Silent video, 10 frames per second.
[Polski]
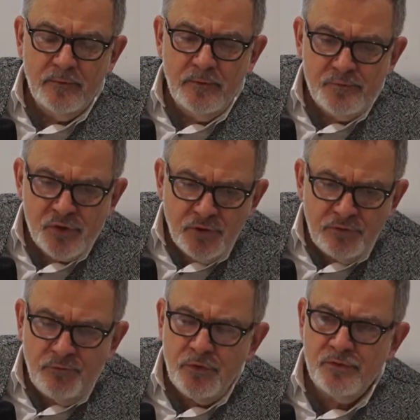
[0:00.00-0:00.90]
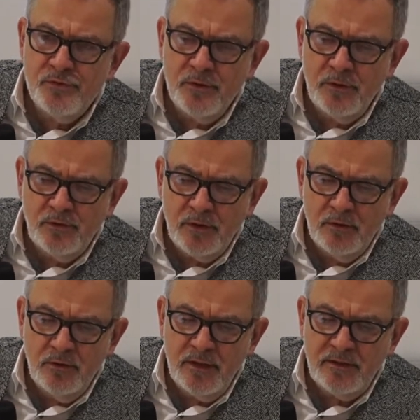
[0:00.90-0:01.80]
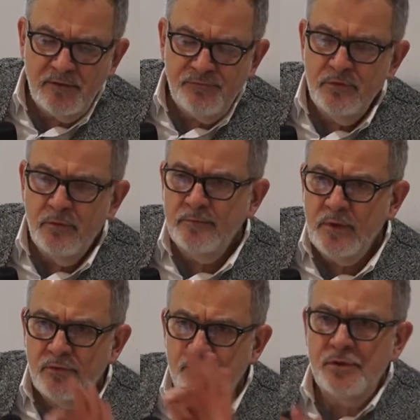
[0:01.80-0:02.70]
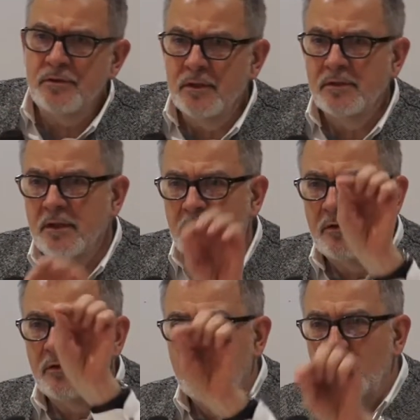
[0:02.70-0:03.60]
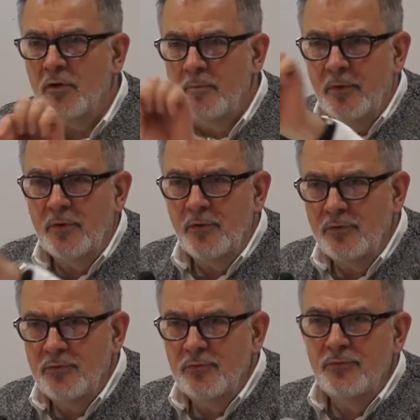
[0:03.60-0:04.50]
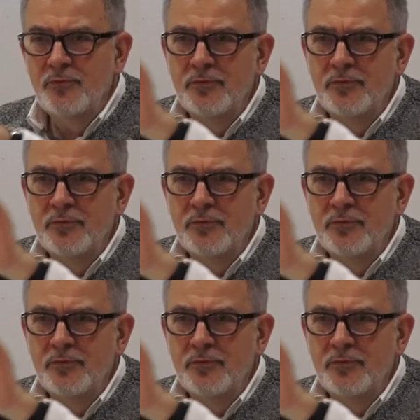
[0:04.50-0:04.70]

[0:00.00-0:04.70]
y, przygotowując się do tego, natrafiłem na rodzinę. Tak krok po kroku,